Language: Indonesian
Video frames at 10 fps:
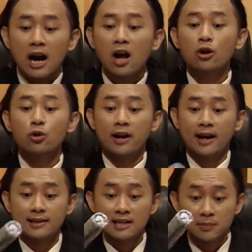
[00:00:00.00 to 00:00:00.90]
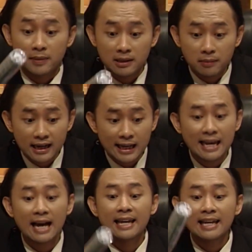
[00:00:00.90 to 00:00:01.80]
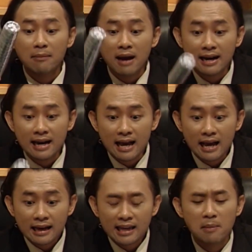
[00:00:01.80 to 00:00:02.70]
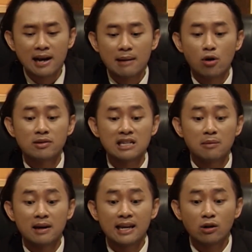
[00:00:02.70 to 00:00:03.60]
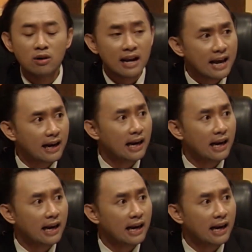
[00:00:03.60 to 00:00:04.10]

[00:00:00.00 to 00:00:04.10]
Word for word: Kalau durennya kecil seperti begini dagingnya mana? Gimana mau bisa dibikin duren?